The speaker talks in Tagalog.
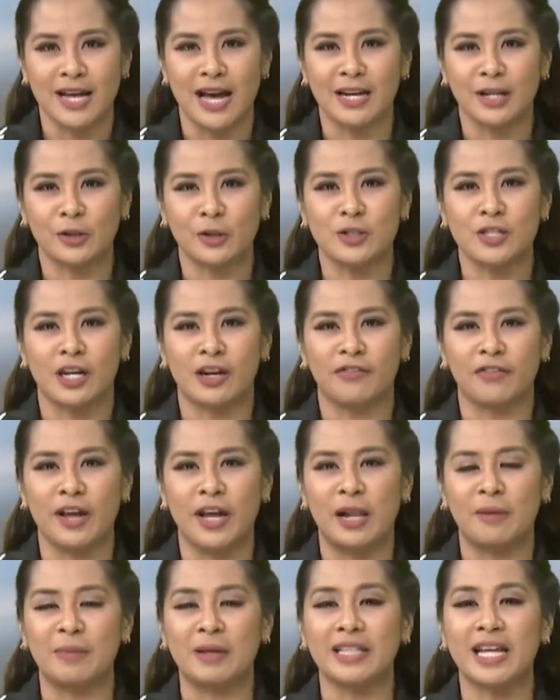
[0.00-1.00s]
Narito si
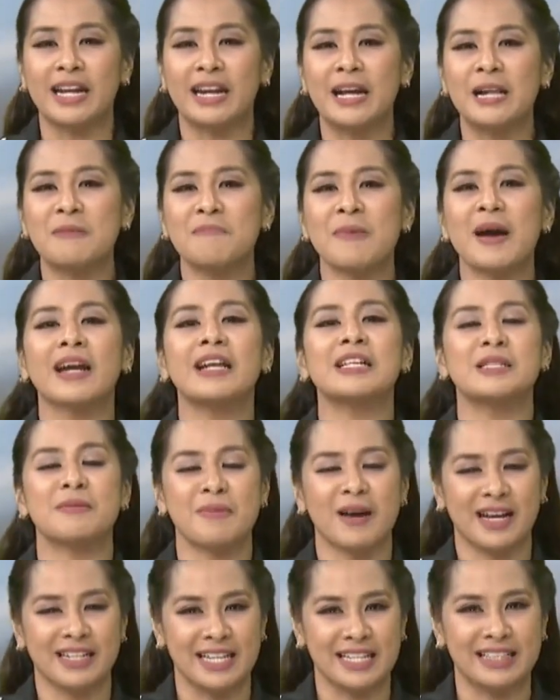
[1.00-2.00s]
Rafael Bandairel para
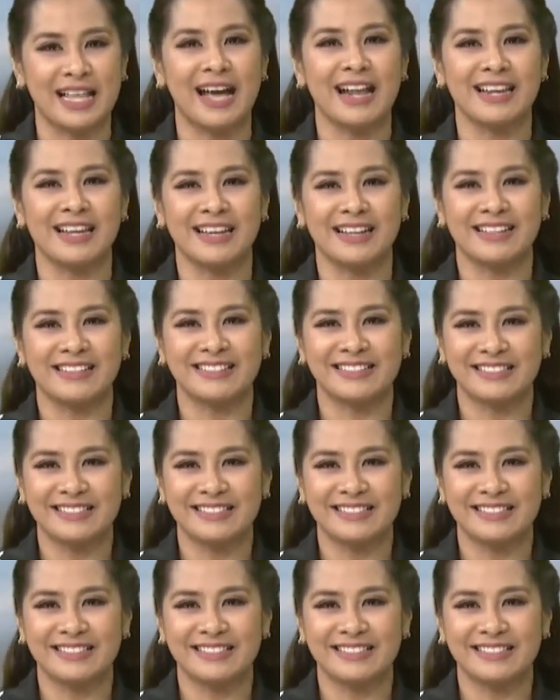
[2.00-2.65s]
sa mga detalye.